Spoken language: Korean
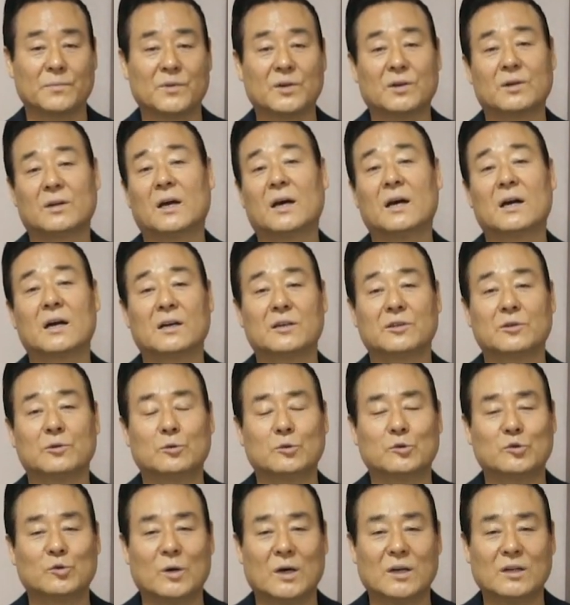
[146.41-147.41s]
더 나아가
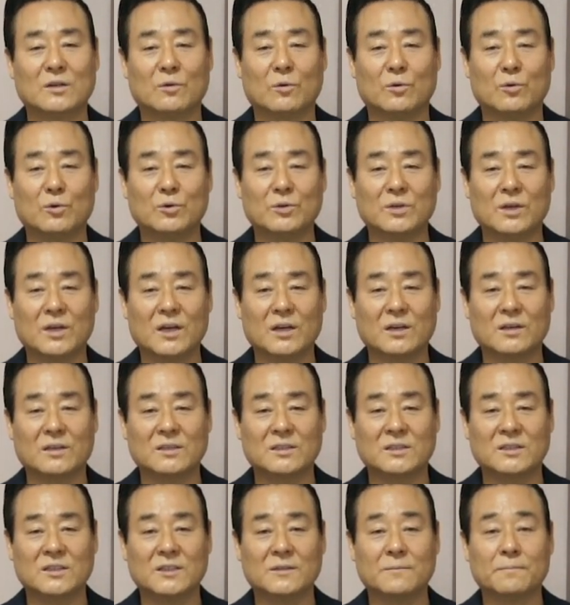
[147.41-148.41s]
요수아는 5년에
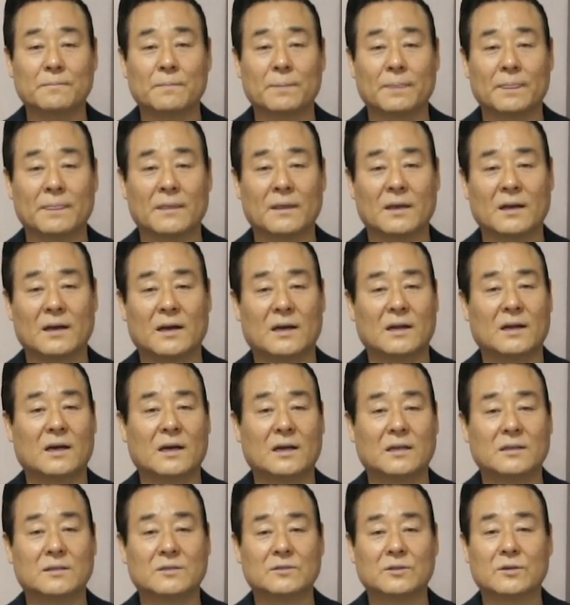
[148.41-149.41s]
걸친
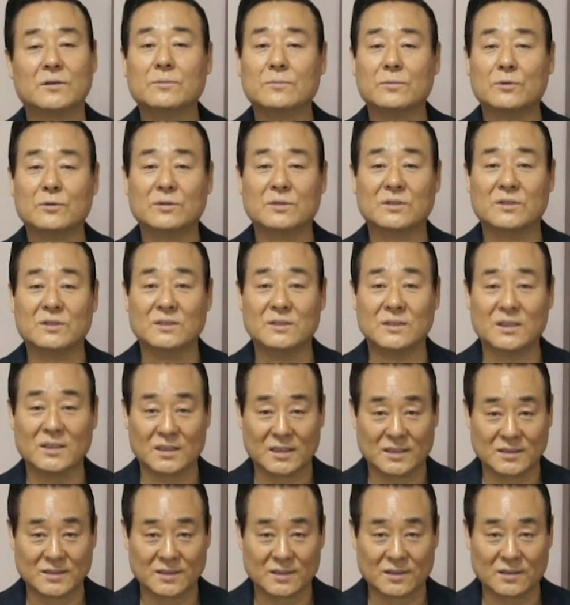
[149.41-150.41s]
가나안 정복
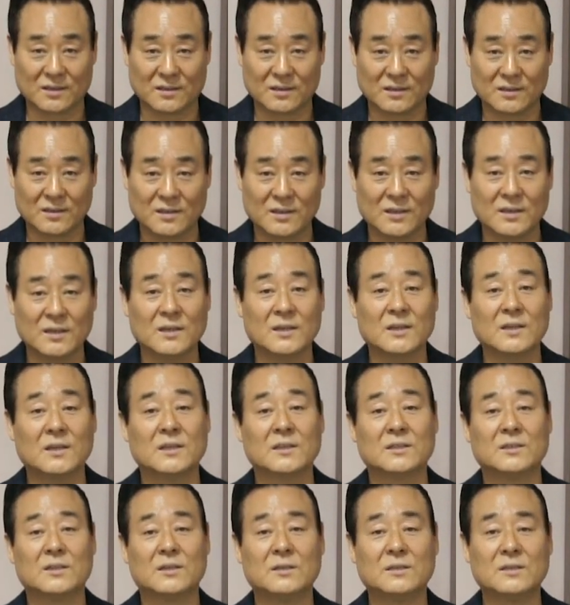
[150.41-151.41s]
전쟁에서
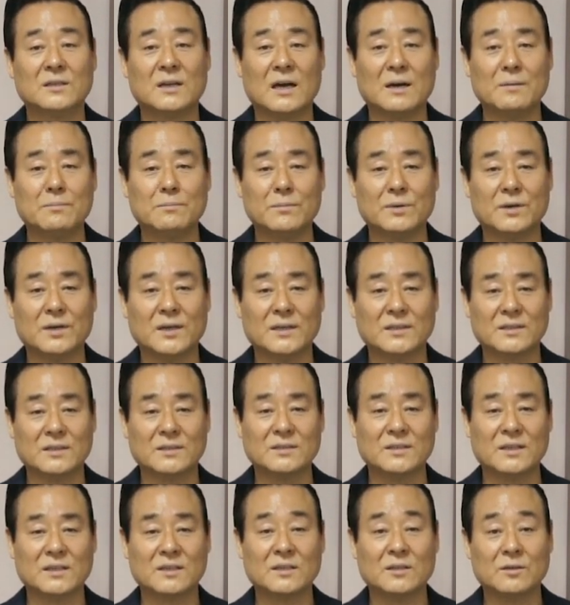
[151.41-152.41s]
31번의
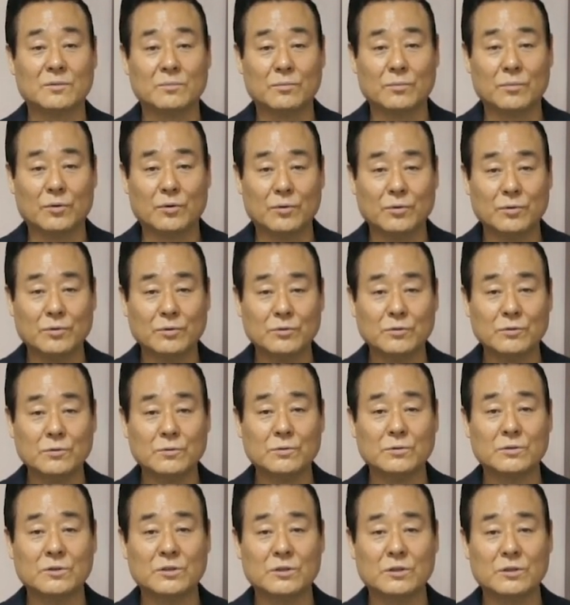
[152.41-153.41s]
전쟁을
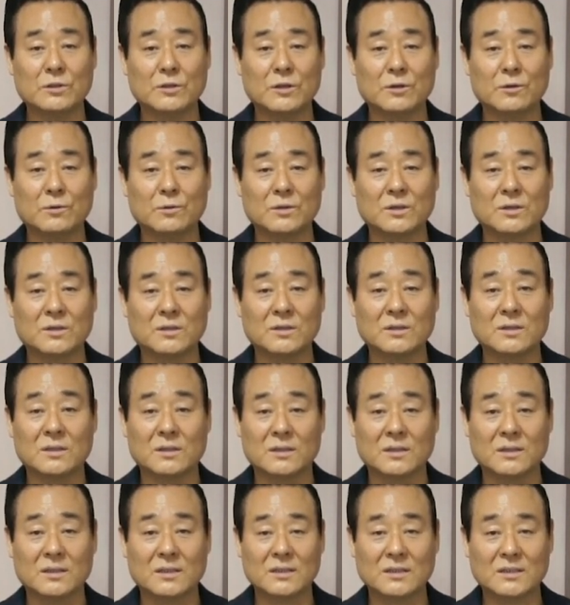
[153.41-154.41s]
모두 승리로
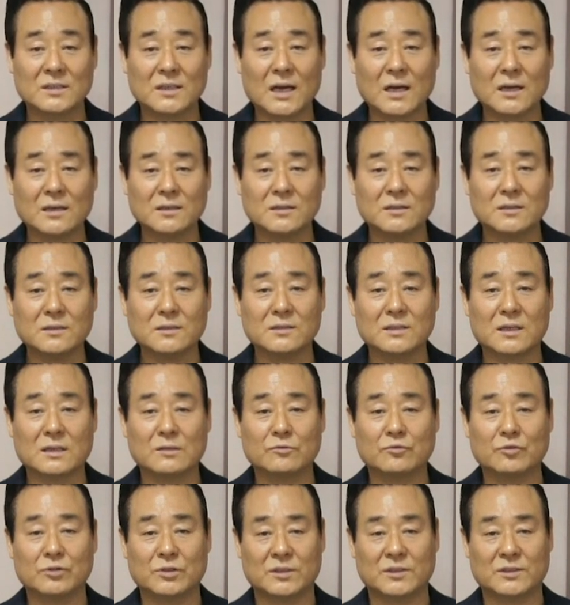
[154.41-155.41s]
이끈 상승
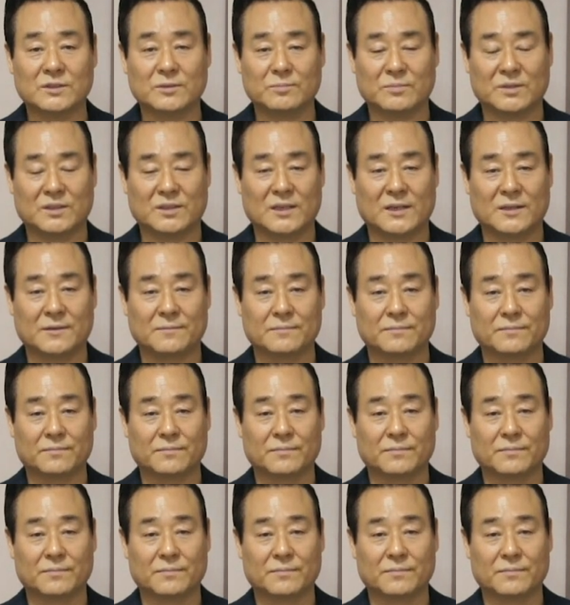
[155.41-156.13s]
장군이었습니다.